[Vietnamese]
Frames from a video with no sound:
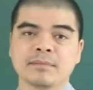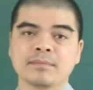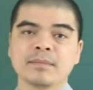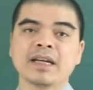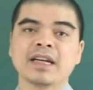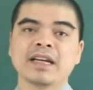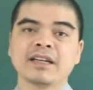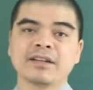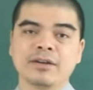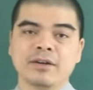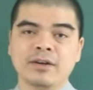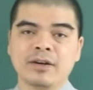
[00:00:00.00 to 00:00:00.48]

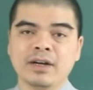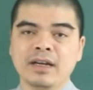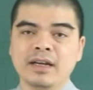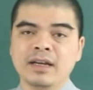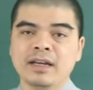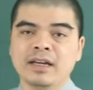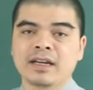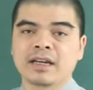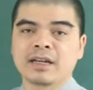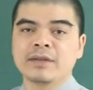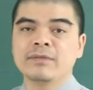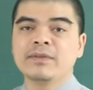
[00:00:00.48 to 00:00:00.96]
bên cạnh đó
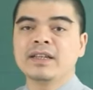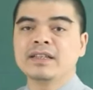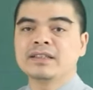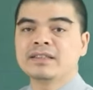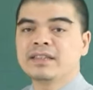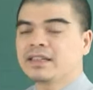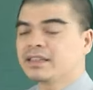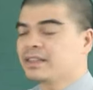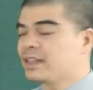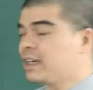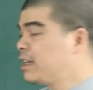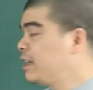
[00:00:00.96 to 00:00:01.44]
cái vận
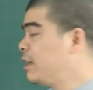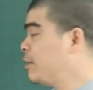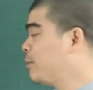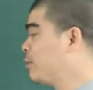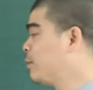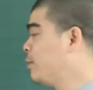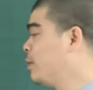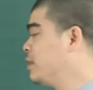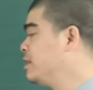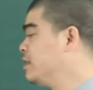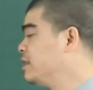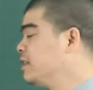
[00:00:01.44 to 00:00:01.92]
trình tài lộc
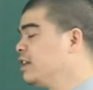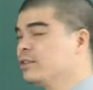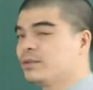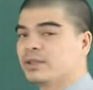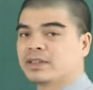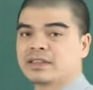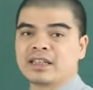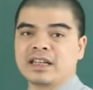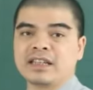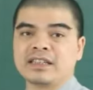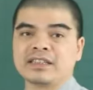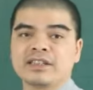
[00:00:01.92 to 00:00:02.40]
của những người
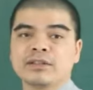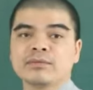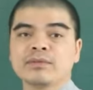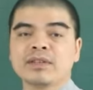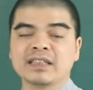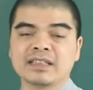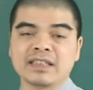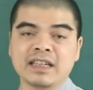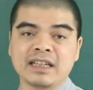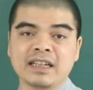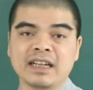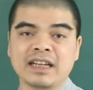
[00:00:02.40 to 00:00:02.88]
tuổi dần trong
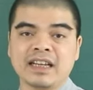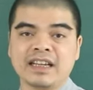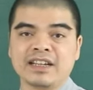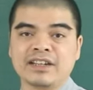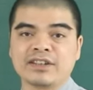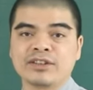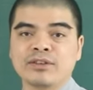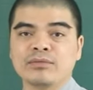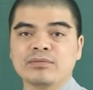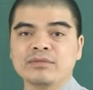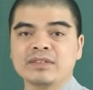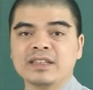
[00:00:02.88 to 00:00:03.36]
thời gian
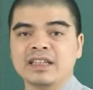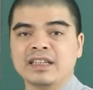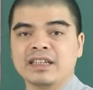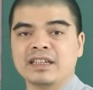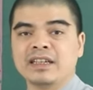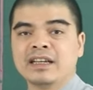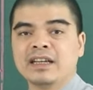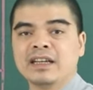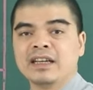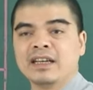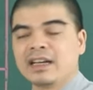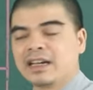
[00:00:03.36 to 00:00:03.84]
này cũng gì
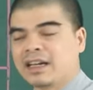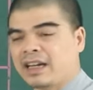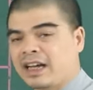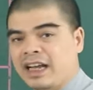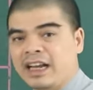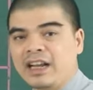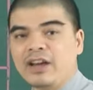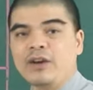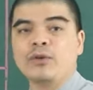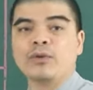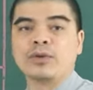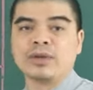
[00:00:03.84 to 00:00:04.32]

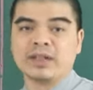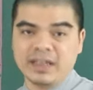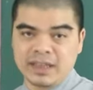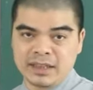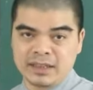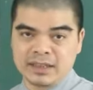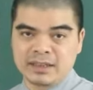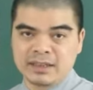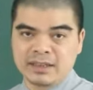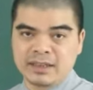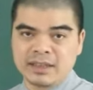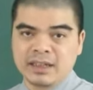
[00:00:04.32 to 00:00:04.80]
khá là ổn
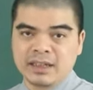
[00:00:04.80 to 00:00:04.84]
định